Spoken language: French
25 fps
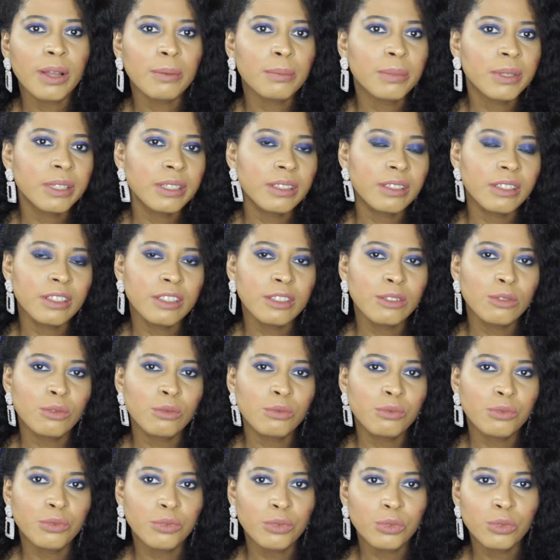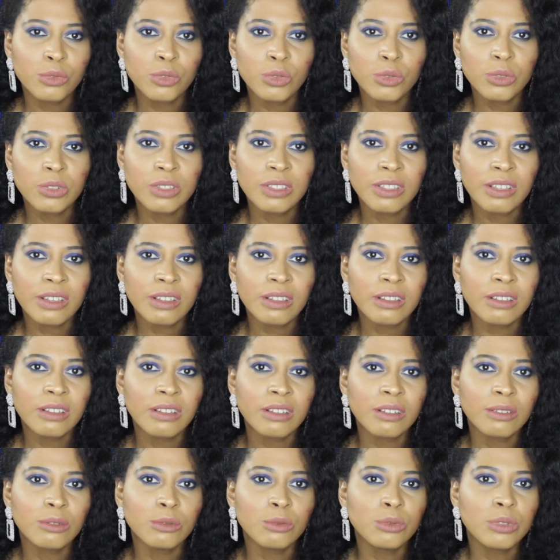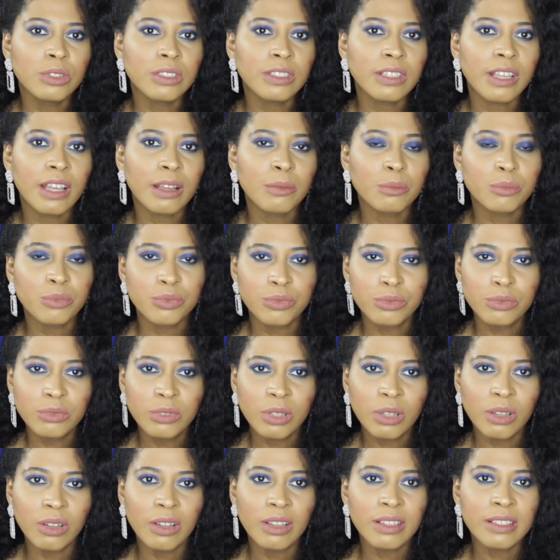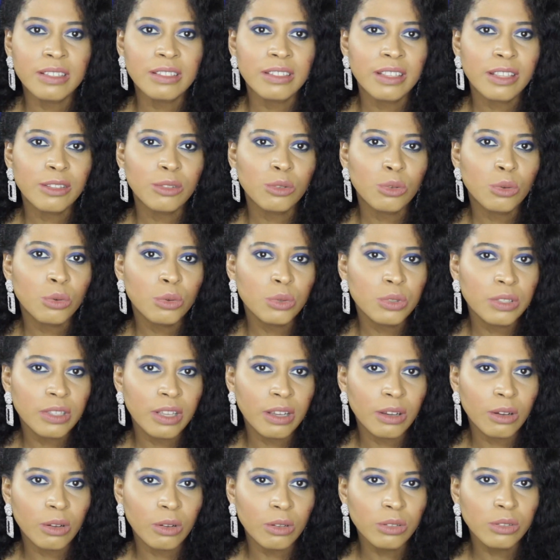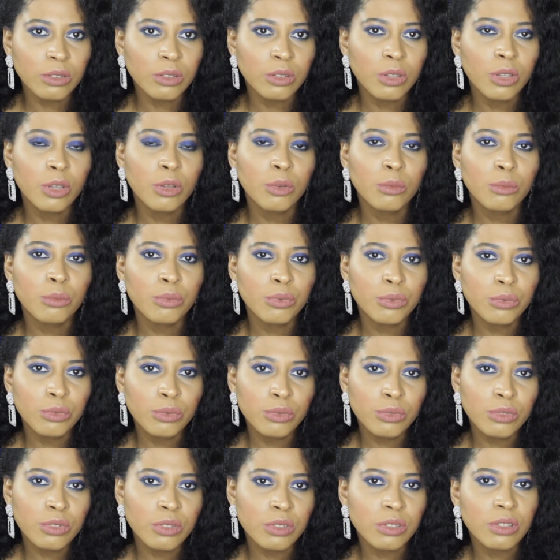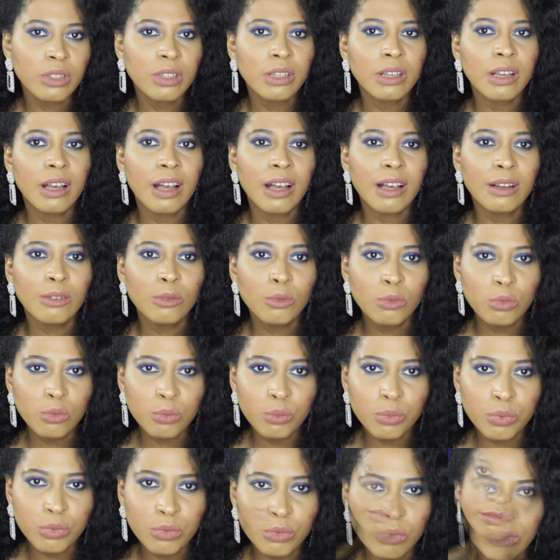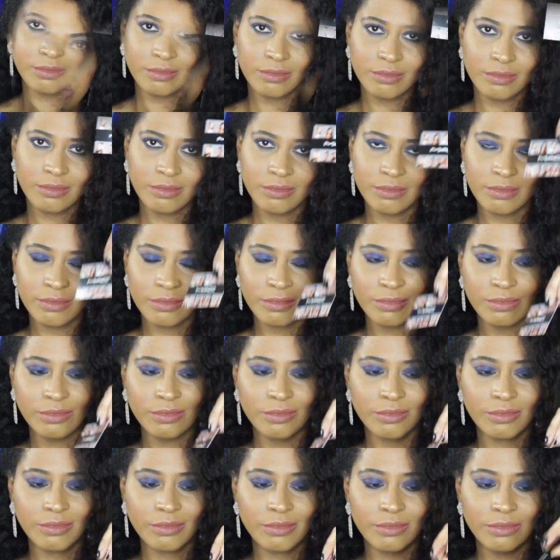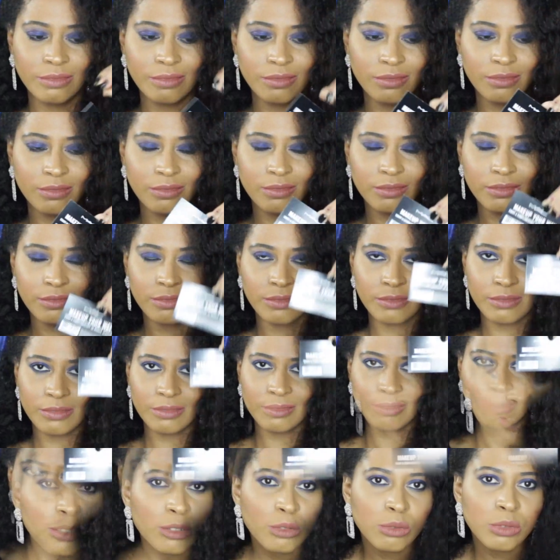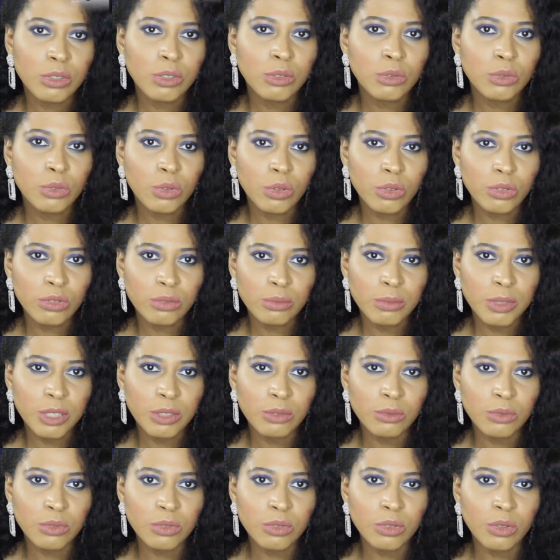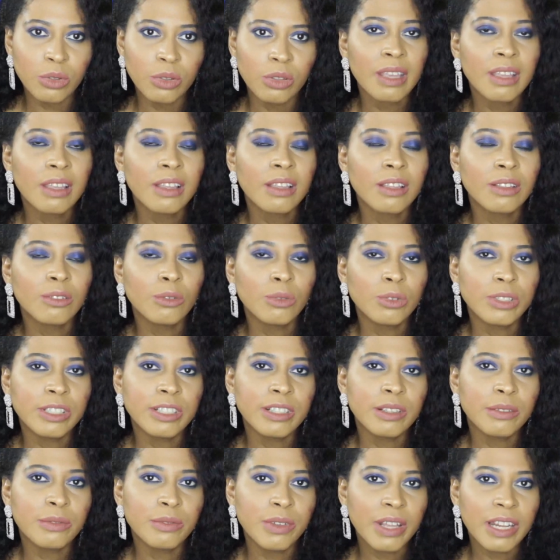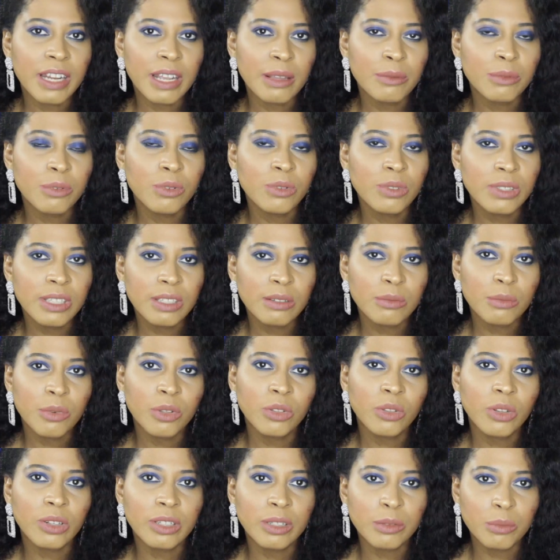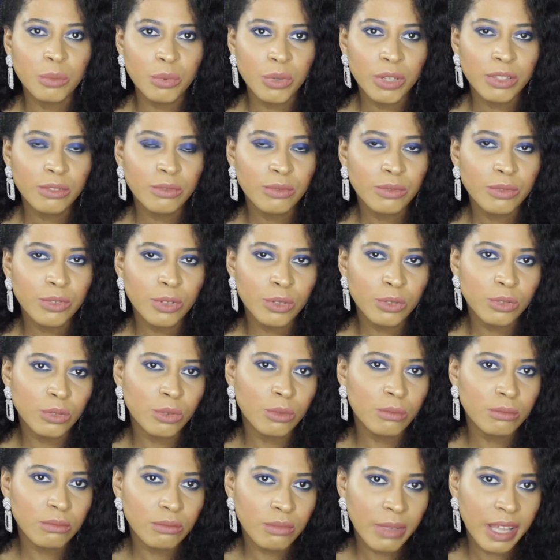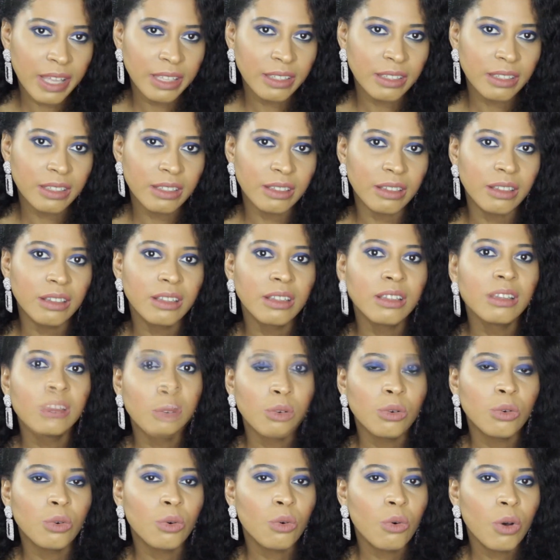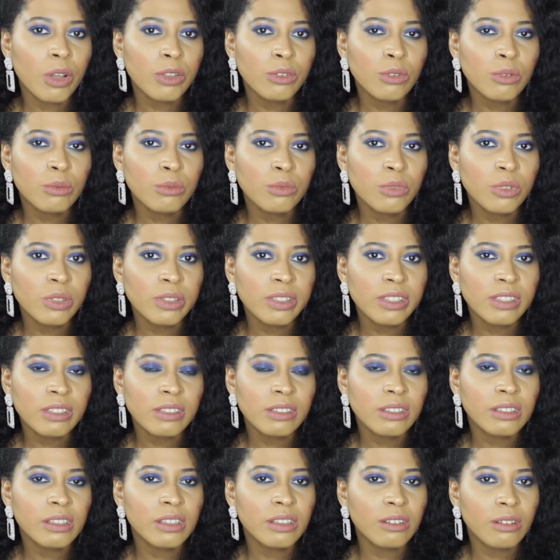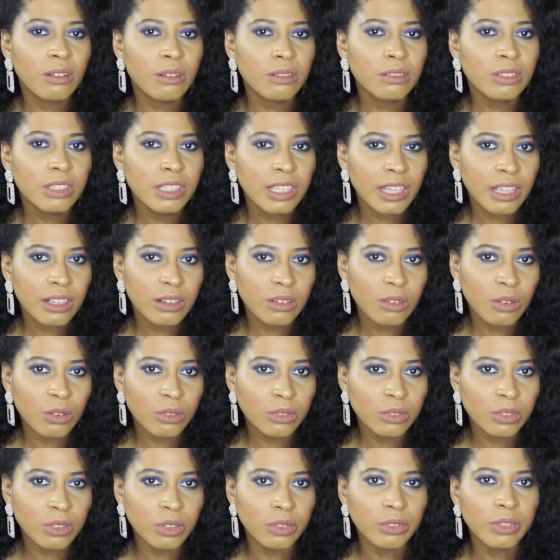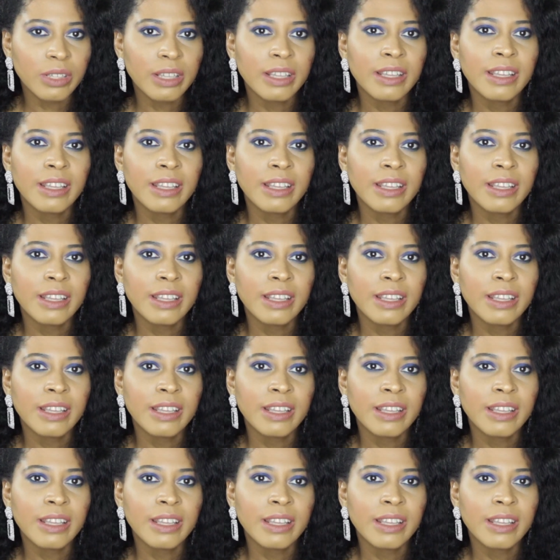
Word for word: appliquer son fond de teint ou sa poudre euros, plus un coupon euh, pour un maquillage gratuit de 30 minutes. Donc il est valable uniquement dans les points de vente MAC au Royaume-Uni et en Irlande.